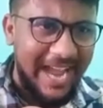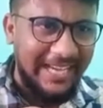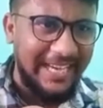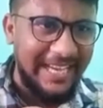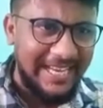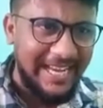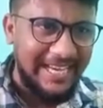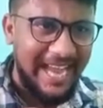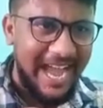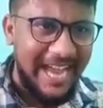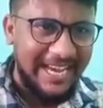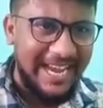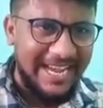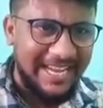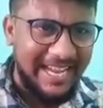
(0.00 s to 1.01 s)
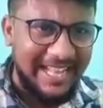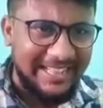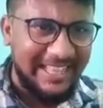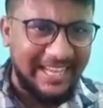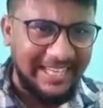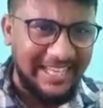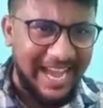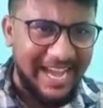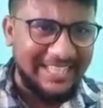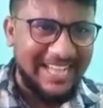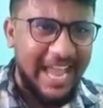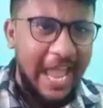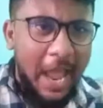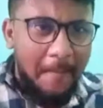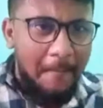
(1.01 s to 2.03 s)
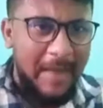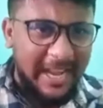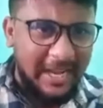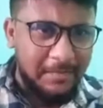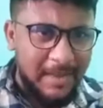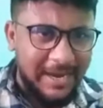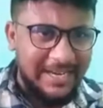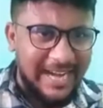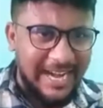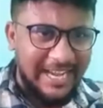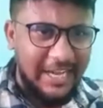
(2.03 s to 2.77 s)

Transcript: இல்லையா என்றே தெரியாத மர்மங்களின்